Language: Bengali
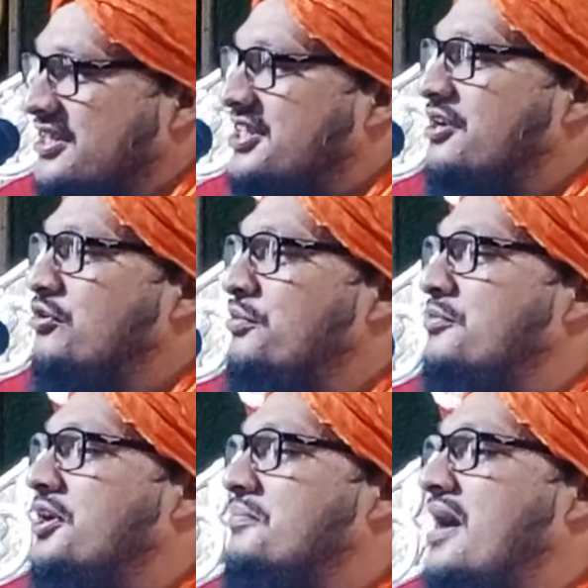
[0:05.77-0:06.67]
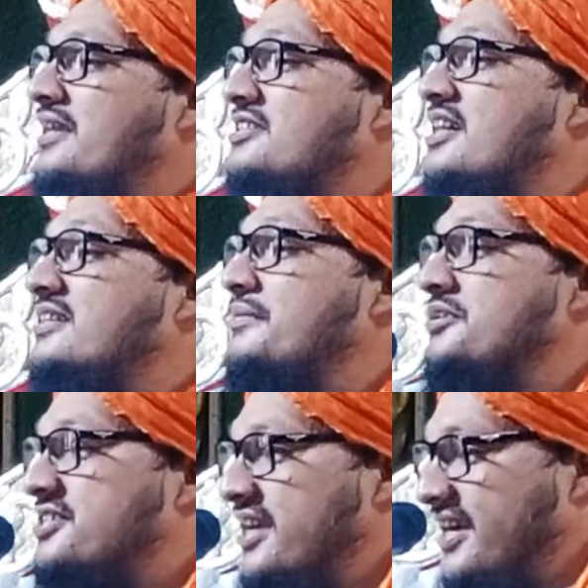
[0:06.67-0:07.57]
লিখছেন নবী মাটির সাথে
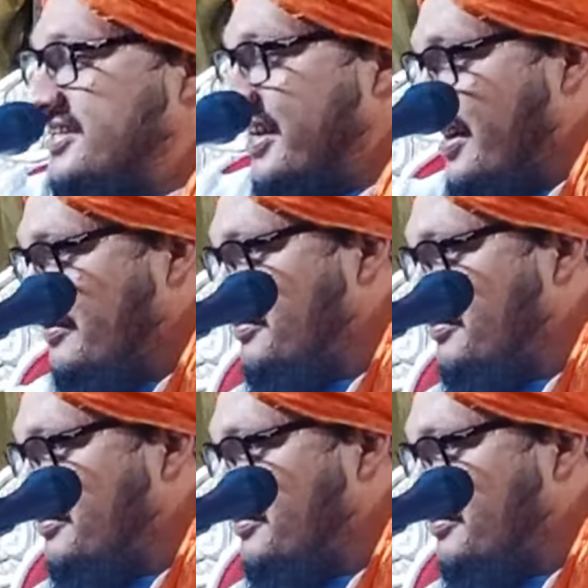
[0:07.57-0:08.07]
মিশিয়ে গেছে